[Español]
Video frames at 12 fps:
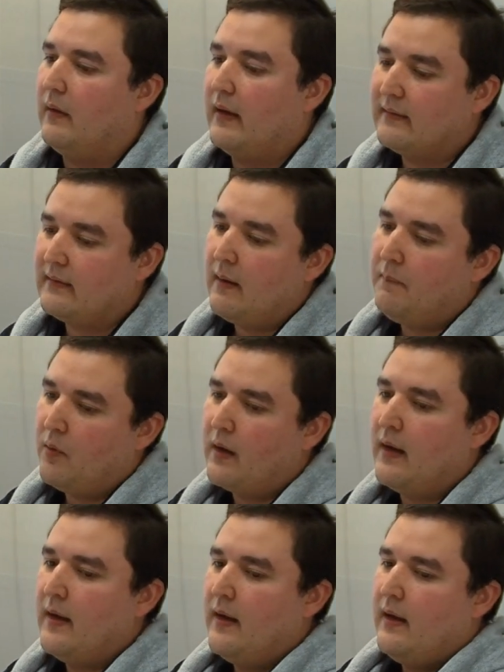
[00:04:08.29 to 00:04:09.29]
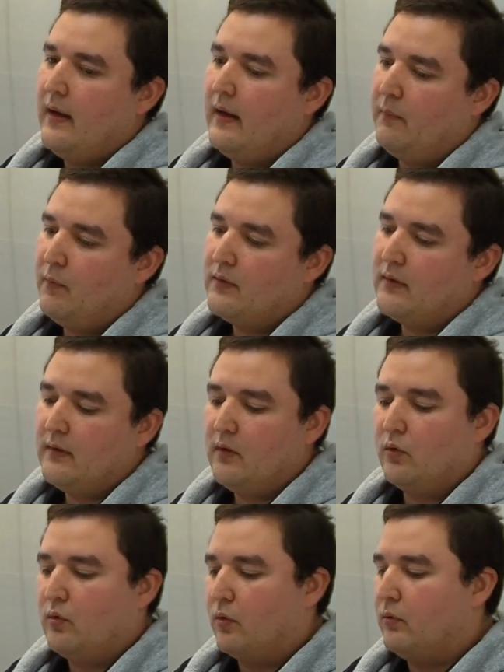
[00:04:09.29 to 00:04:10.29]
En esa época era muy
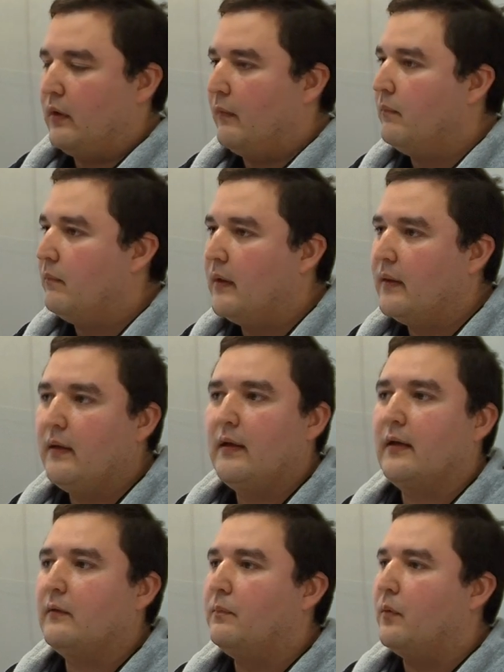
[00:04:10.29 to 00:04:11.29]
sencillo, tú te metías,